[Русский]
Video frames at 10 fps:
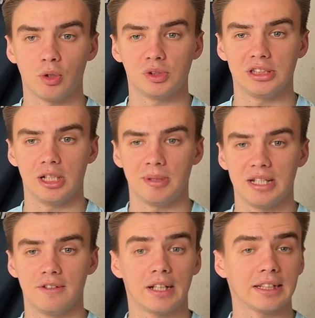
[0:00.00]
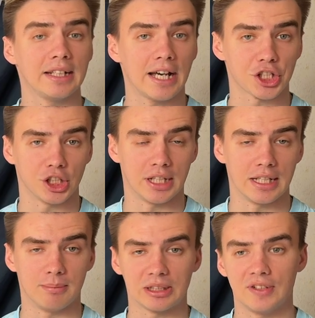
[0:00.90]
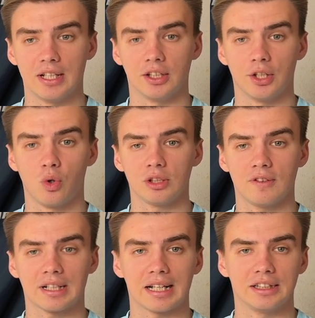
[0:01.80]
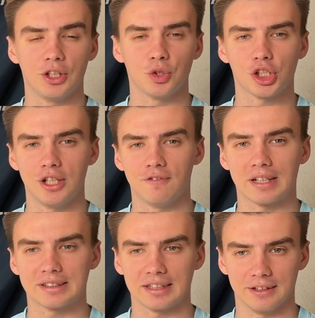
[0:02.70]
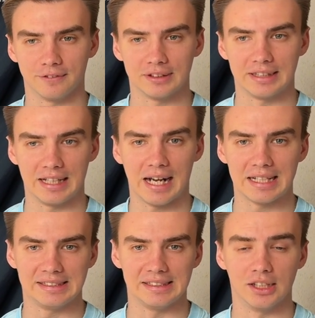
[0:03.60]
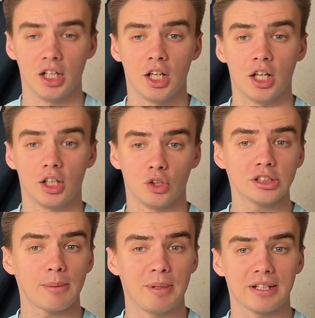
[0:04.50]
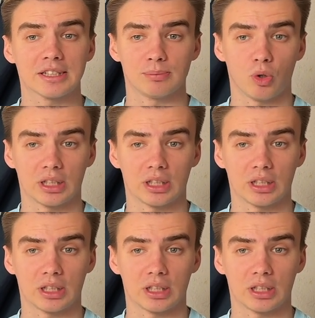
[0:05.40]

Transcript: усилиями Ивана Яшина и Матвея Ларионова родные ушли в отрыв 3-1, но соперник смог